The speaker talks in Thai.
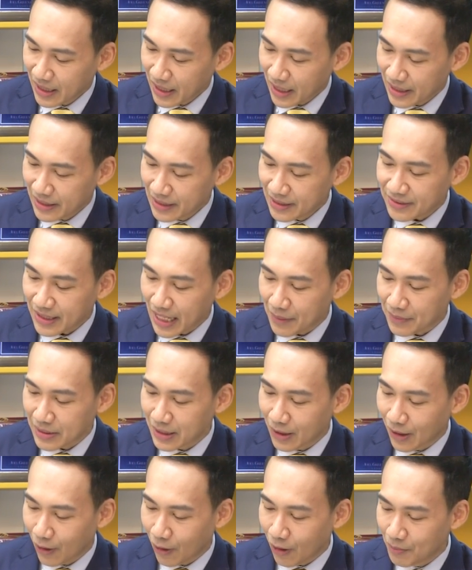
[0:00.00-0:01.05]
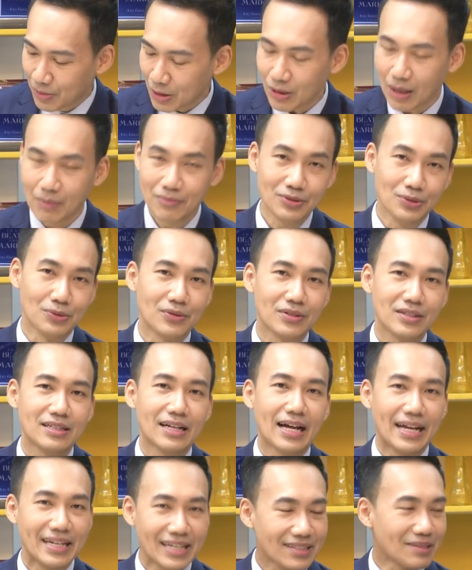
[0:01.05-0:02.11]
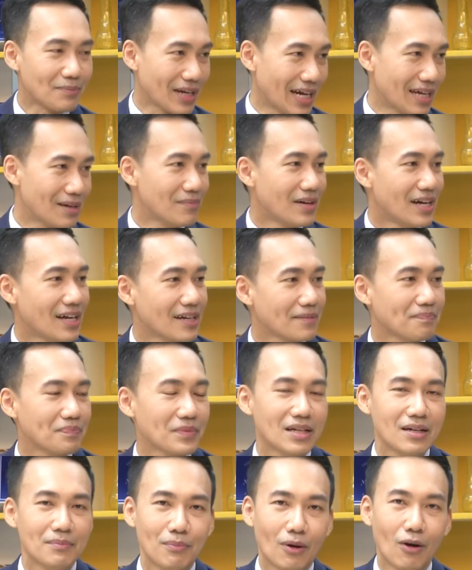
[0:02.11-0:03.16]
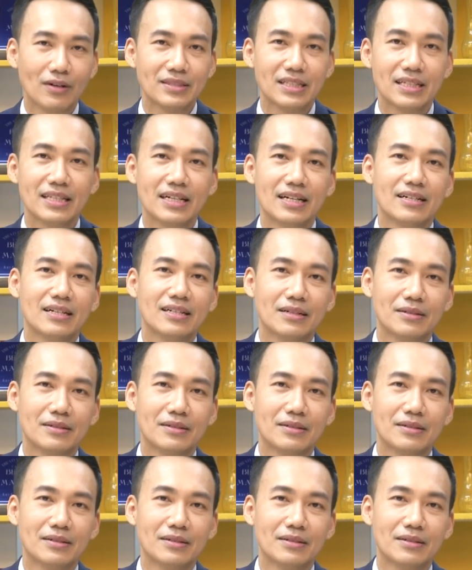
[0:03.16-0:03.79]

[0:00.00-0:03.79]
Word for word: อันที่ 3 คือออมเพื่อความสุข อันนี้สำคัญมาก พอร์ตนี้เนี่ย